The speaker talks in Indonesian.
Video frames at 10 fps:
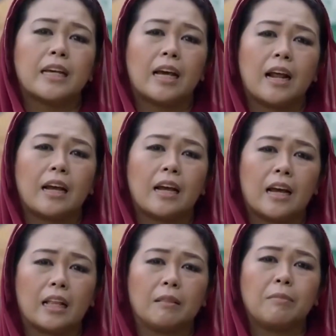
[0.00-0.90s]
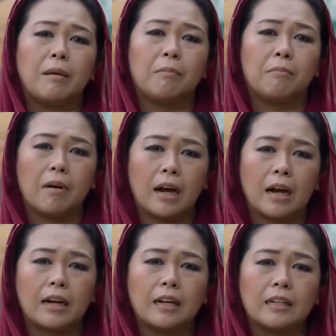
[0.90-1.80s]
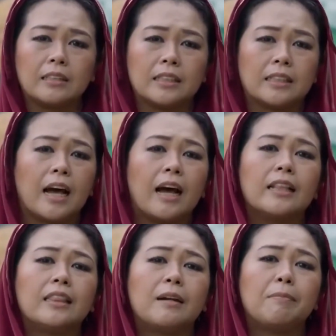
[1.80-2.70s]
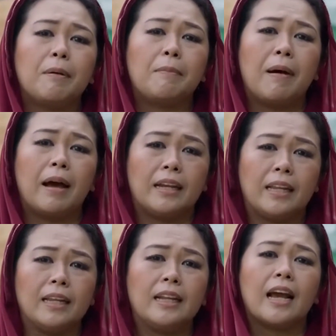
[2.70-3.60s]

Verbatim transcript: Universitas Hashim Ashari Tebu Ireng, Jombang, Jawa Timur.